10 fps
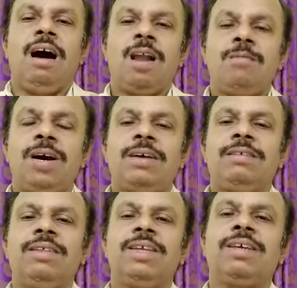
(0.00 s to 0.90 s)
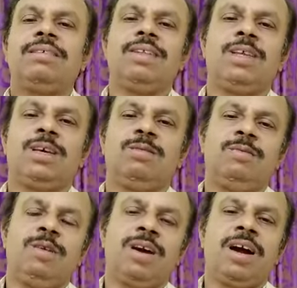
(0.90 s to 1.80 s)
ஆழமாக சிந்திக்க சிந்திக்க
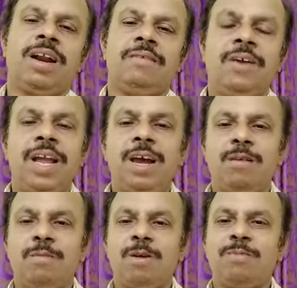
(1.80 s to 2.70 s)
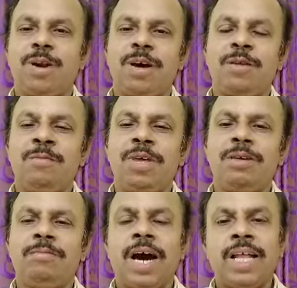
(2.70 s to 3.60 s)
உங்களுக்கான வழிகள் புலப்பட
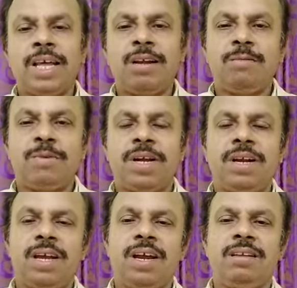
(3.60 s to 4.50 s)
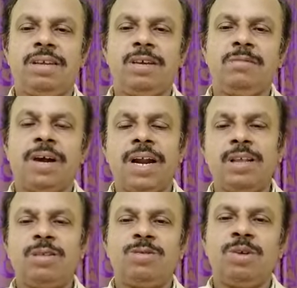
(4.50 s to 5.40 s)
ஆரம்பிக்கும் அதற்கு பிறகு நீங்கள் செய்யும்
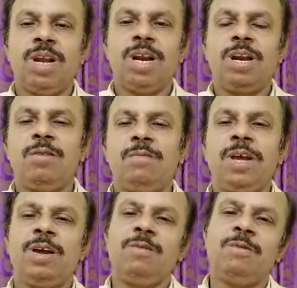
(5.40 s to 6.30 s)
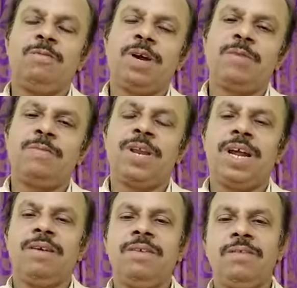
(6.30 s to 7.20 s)
அனைத்து தொழில்களிலும் நீங்கள் ஒரு
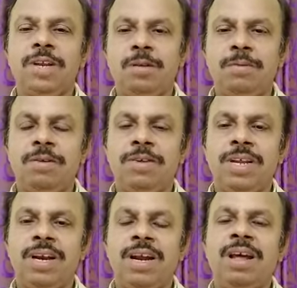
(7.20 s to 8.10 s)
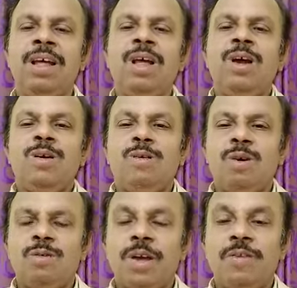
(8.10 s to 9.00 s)
மிகப்பெரிய அளவில் வெற்றி பெறுவீர்கள்
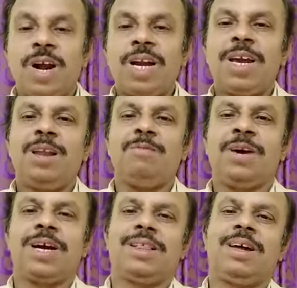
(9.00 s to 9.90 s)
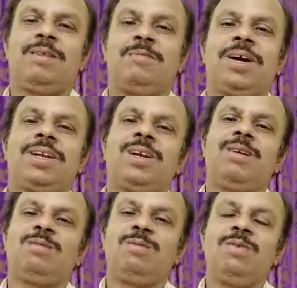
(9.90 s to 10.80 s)
உங்களுடைய வாழ்க்கையில் மகத்தான
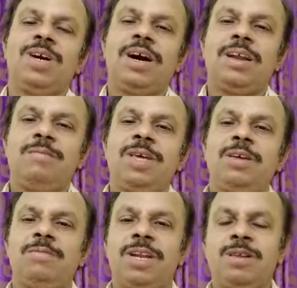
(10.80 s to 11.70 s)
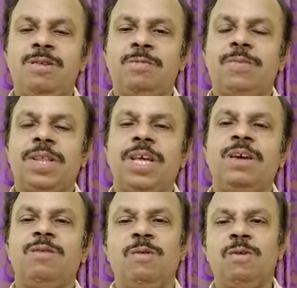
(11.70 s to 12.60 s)
மாற்றங்கள் துவங்க ஆரம்பிக்கும் என்ற
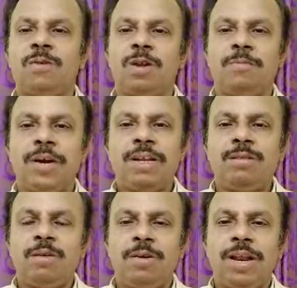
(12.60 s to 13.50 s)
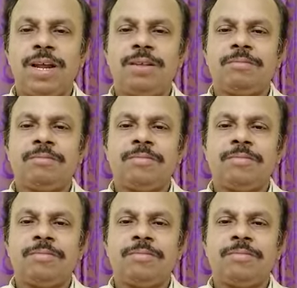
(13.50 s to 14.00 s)
நுட்பத்தை உங்களுடன் பகிர்ந்து கொள்கிறேன்